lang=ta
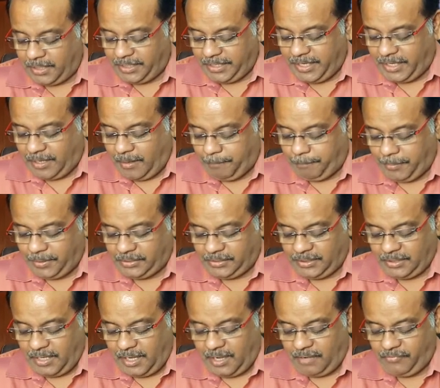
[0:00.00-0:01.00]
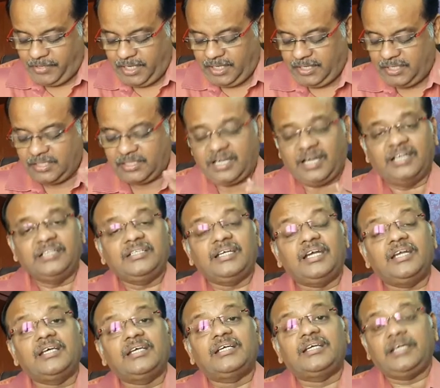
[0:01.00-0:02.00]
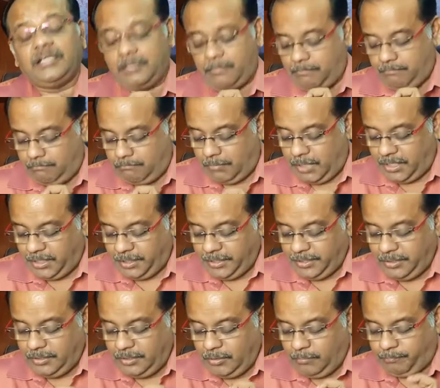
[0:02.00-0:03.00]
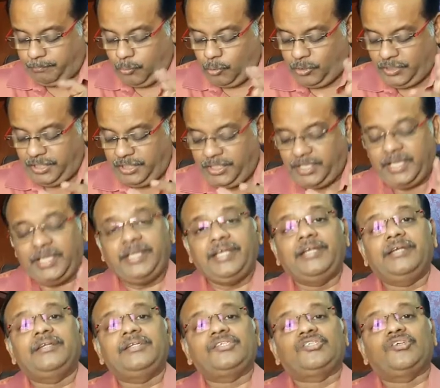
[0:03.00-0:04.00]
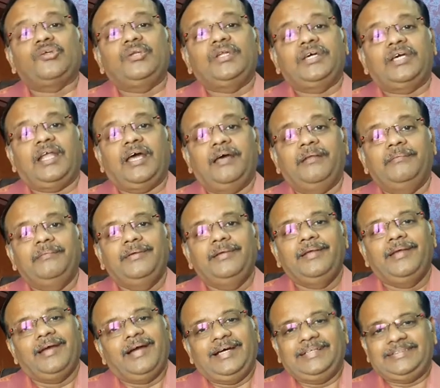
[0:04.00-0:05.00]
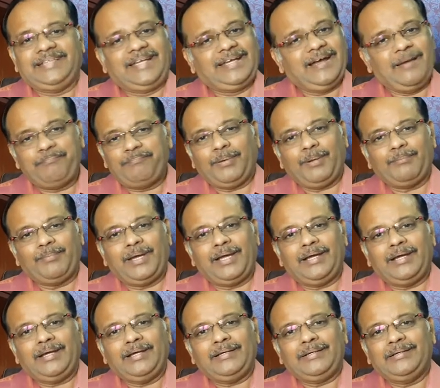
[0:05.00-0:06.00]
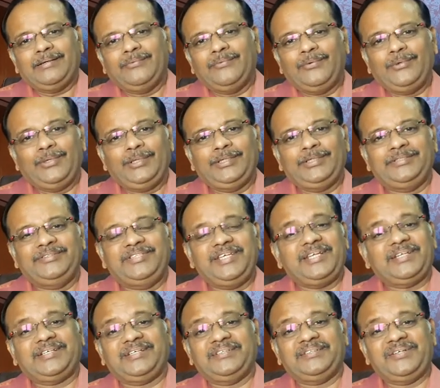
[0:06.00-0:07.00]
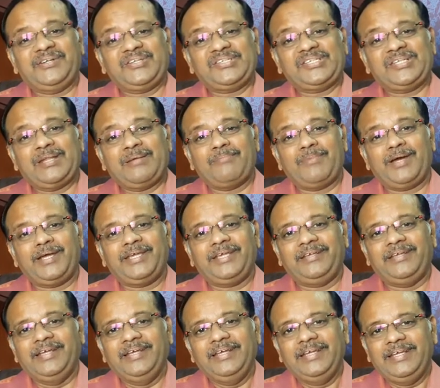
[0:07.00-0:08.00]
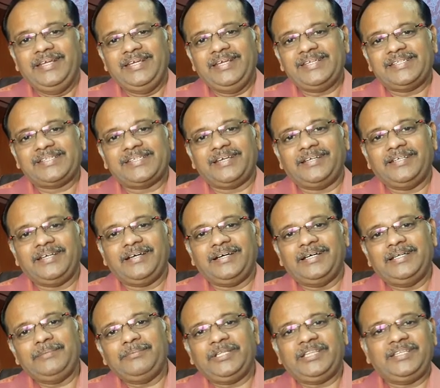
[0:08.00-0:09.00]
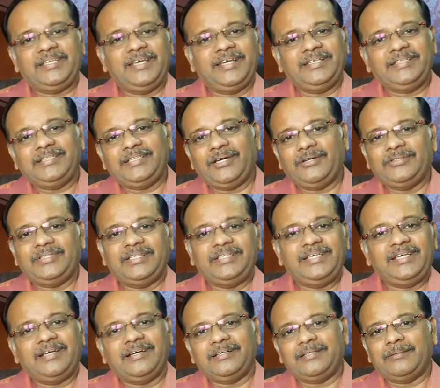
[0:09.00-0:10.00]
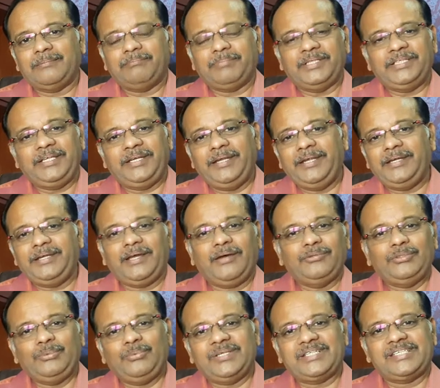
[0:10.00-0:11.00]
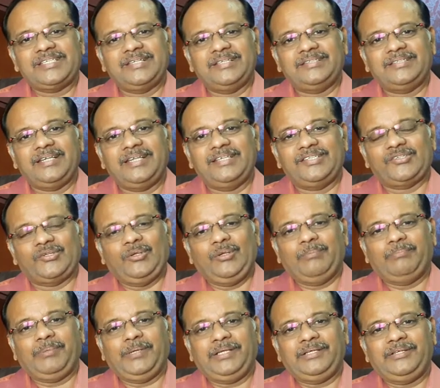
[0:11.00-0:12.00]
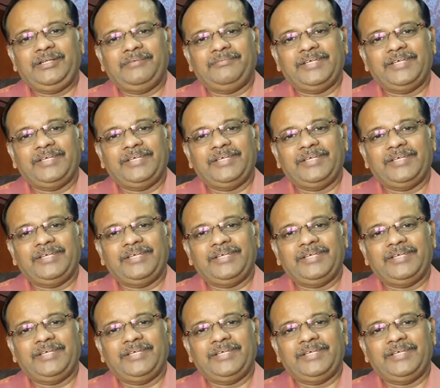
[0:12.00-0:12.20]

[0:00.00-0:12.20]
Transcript: மறைக்கப்பட்டு அவைகள் கண்களுக்கு மறைந்து போயின என்று சொல்லுகிறார் அதுக்கப்புறமா ஒரு தீர்க்க தரிசனமாய் ஏசாயா அறுபத்தி ஐந்தாவது அதிகாரம் பதினேழாவது வசனத்திலே சொல்லப்படுகிற